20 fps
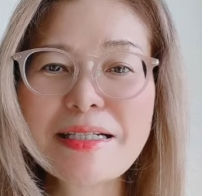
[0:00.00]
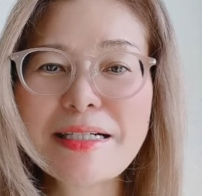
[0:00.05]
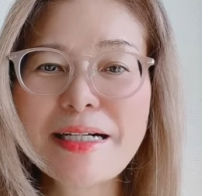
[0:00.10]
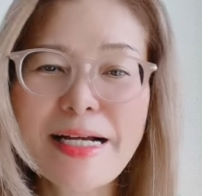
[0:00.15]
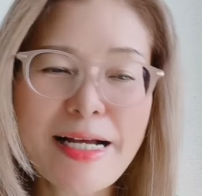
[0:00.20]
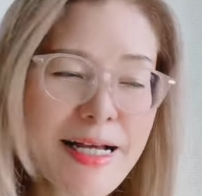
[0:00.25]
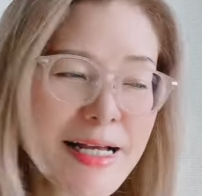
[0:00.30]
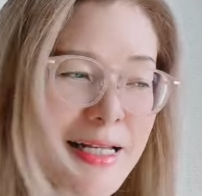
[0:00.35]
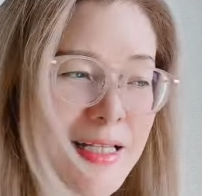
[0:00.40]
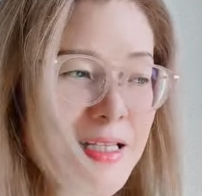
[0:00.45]

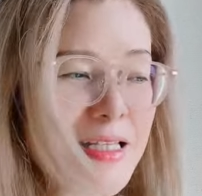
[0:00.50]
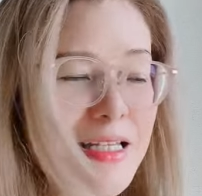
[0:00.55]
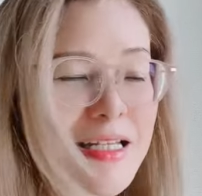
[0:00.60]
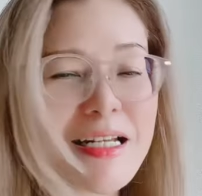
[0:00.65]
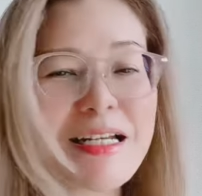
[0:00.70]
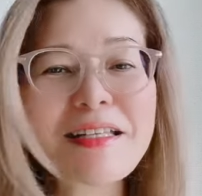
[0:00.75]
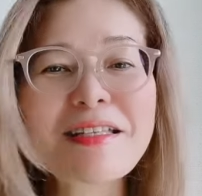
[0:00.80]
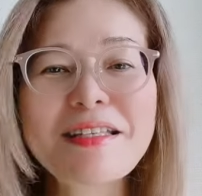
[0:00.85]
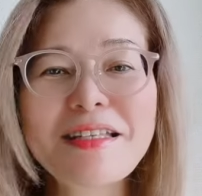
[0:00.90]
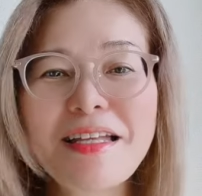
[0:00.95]
カーって
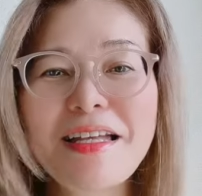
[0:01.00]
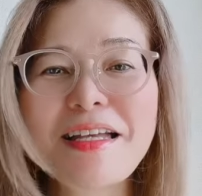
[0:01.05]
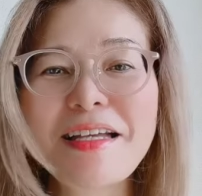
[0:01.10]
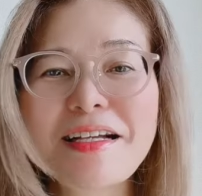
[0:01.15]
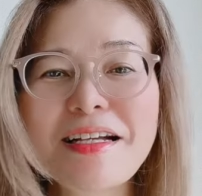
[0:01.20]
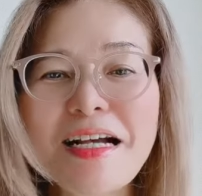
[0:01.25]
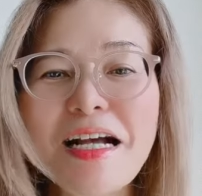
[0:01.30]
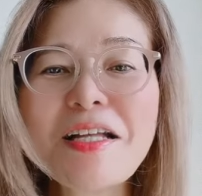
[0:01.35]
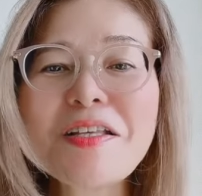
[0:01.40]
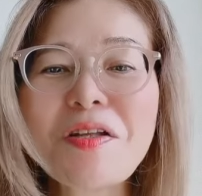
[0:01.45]
なって
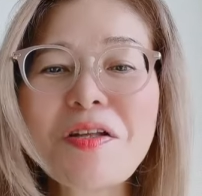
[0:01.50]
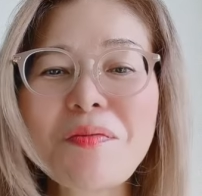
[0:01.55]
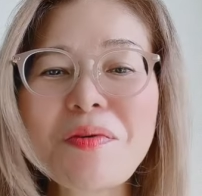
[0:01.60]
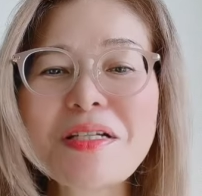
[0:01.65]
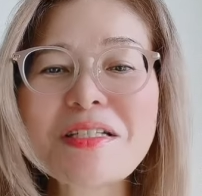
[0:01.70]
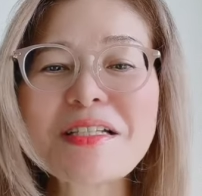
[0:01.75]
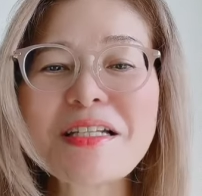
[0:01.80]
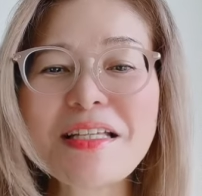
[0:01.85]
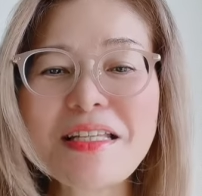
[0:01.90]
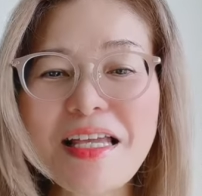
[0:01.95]
噛んでま
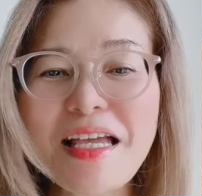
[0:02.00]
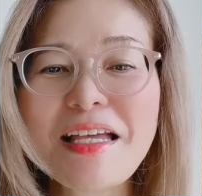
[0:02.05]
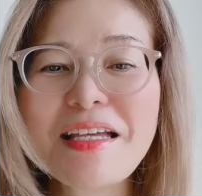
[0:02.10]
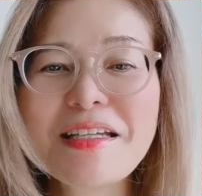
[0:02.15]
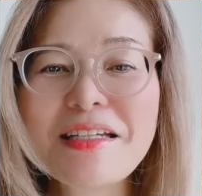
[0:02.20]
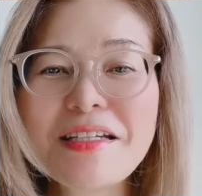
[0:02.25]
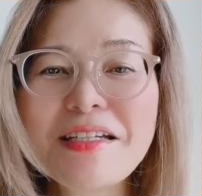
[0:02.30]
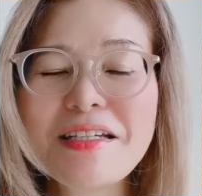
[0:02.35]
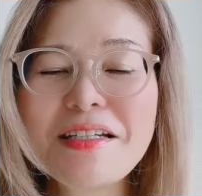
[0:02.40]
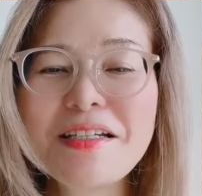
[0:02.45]
したね
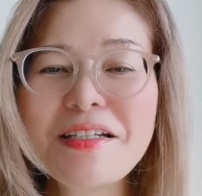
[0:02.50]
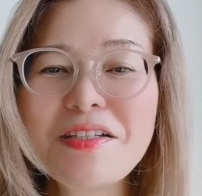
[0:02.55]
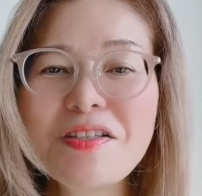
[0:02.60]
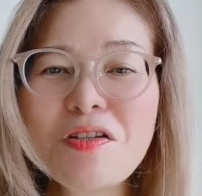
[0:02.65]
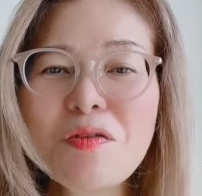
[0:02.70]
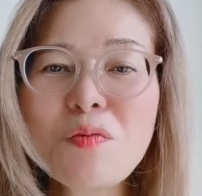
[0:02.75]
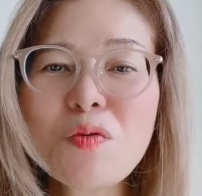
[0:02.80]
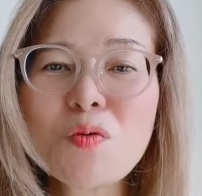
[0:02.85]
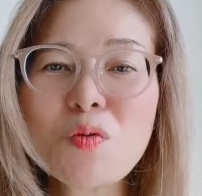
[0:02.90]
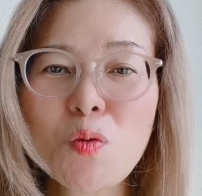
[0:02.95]

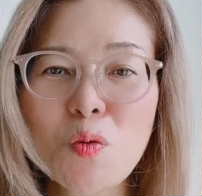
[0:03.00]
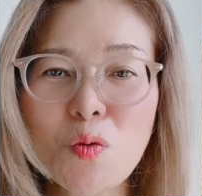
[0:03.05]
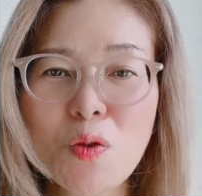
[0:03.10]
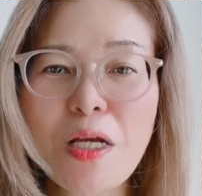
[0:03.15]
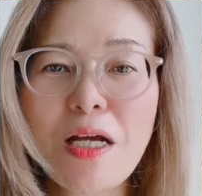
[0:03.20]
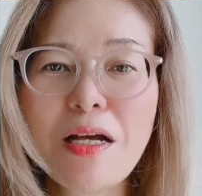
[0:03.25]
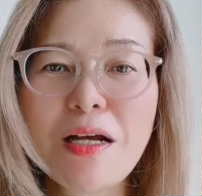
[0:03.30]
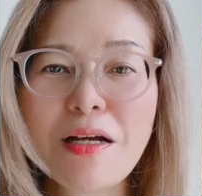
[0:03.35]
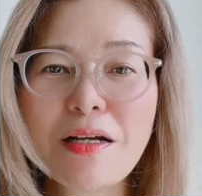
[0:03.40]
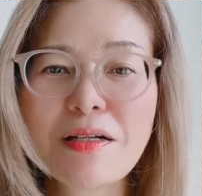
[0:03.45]
でもそん
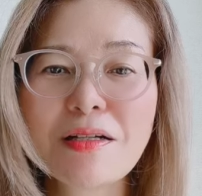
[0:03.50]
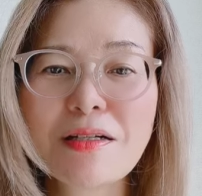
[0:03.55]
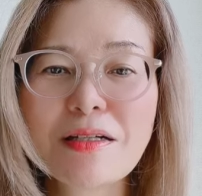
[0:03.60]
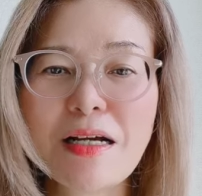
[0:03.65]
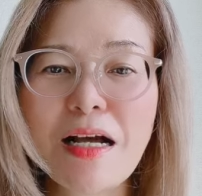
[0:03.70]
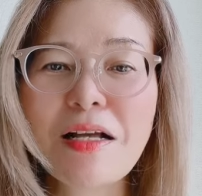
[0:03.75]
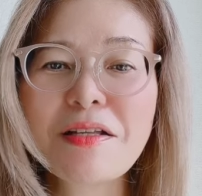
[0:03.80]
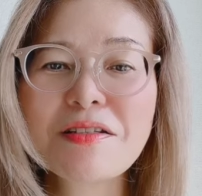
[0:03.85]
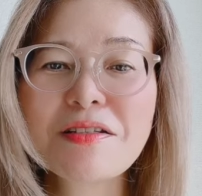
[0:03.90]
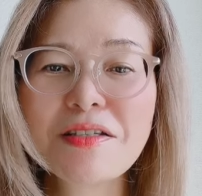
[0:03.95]
な
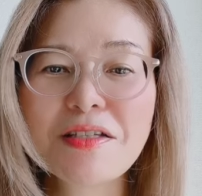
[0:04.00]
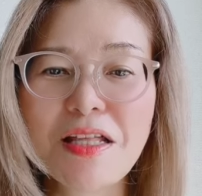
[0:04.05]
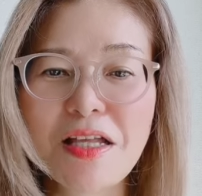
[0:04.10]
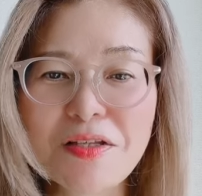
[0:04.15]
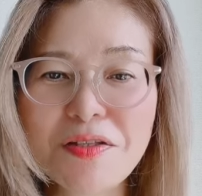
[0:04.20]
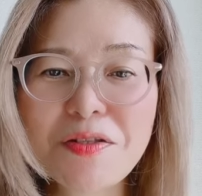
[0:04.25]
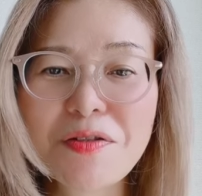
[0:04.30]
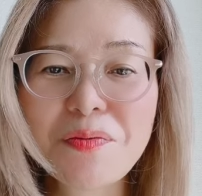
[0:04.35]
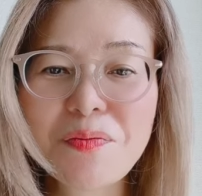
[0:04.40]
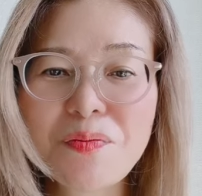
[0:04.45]
感じで
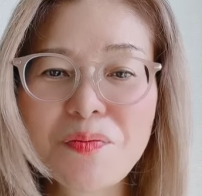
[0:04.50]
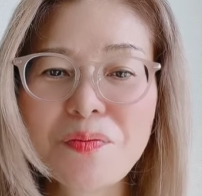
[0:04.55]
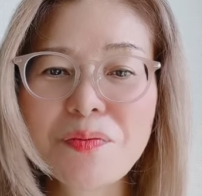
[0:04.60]
す